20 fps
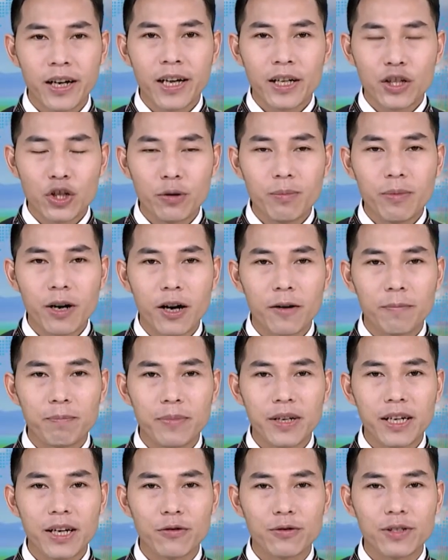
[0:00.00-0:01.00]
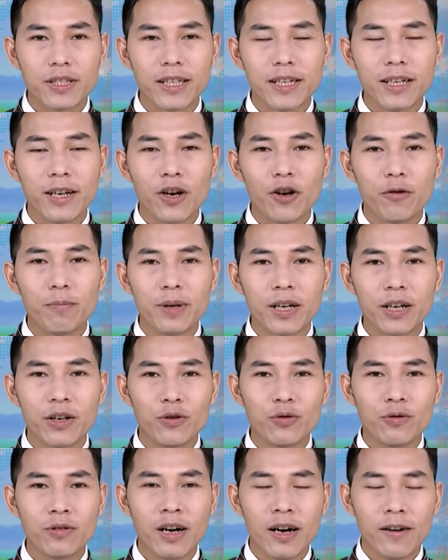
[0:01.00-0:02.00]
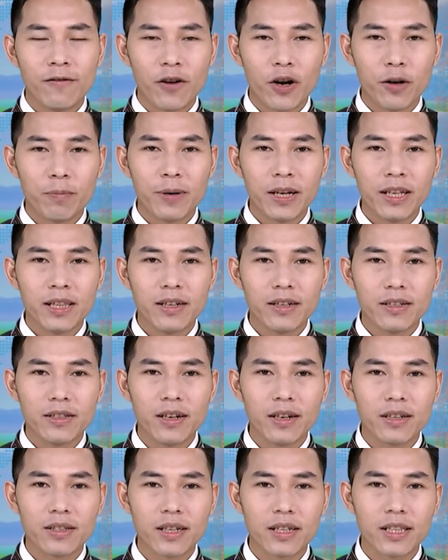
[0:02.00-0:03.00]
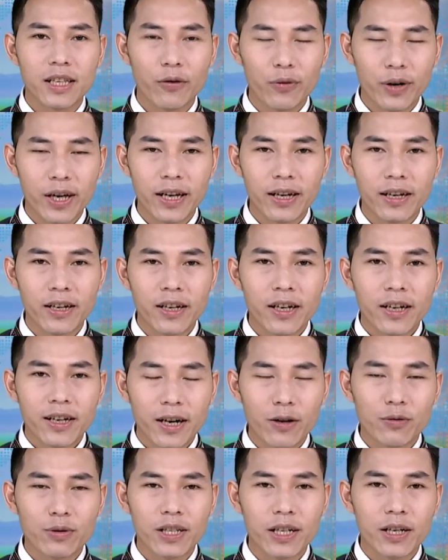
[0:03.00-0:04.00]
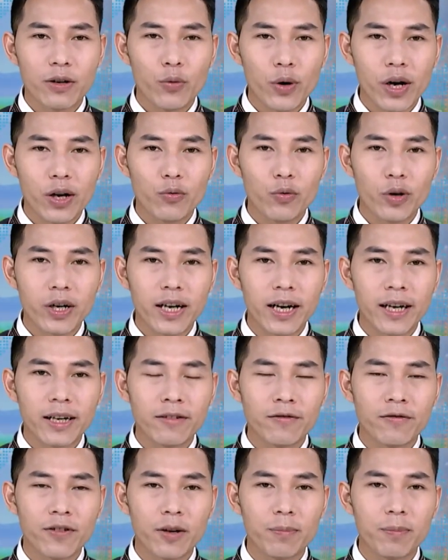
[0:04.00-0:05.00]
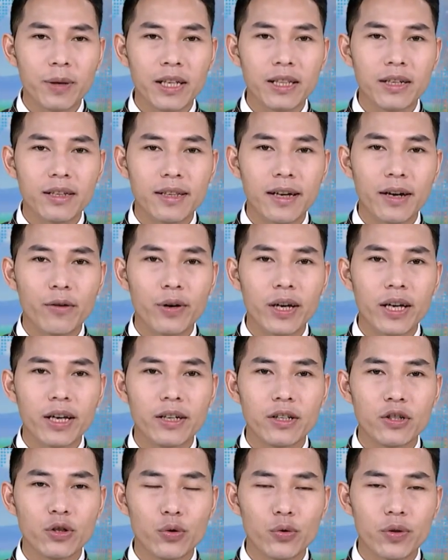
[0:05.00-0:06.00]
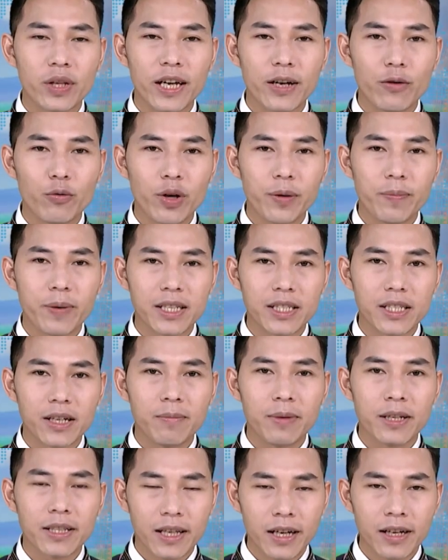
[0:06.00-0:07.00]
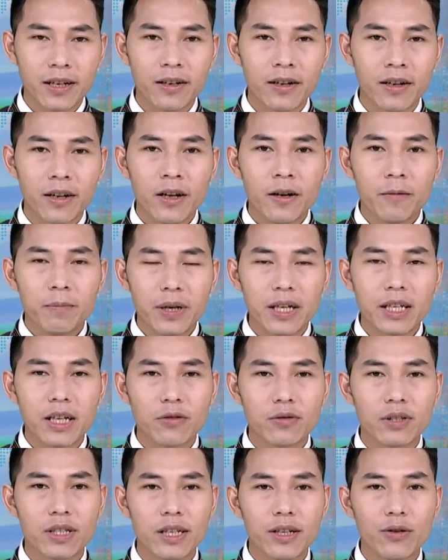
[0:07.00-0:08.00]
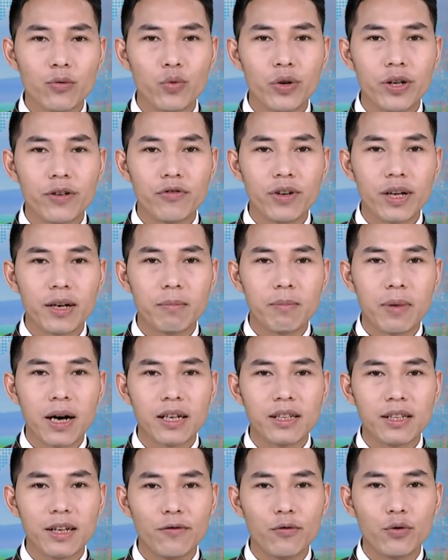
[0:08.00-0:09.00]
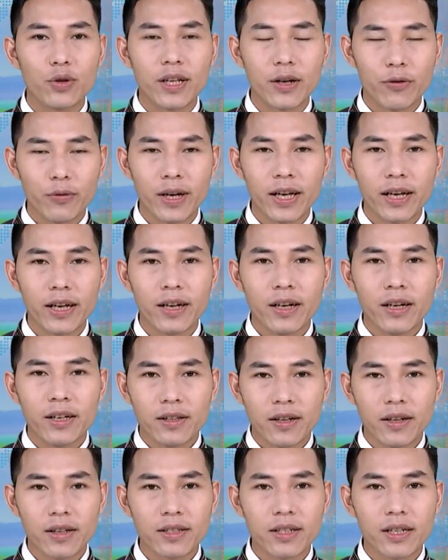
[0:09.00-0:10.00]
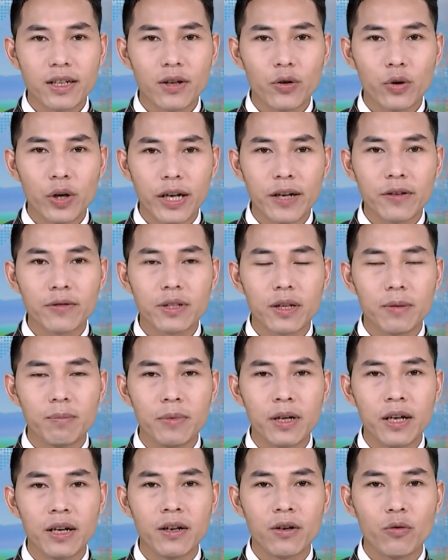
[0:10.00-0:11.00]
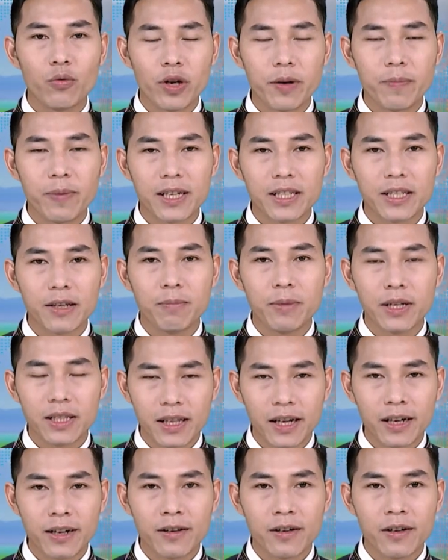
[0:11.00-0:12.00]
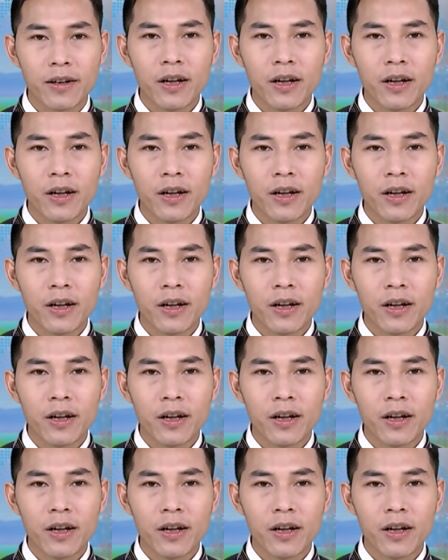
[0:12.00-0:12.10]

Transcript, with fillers: Chôm họp mi đồng chí Lo Minh Hùng, Phó Bí thư Thường trực tỉnh ủy, đồng chí Hoàng Quốc Khánh, Phó Bí thư tỉnh ủy, Chủ tịch Ủy ban dân Mương tỉnh, Vương đồng chí Ủy viên Ban thường vụ tỉnh ủy, Thường trực Hội đồng dân Mương, Ủy ban dân Mương tỉnh,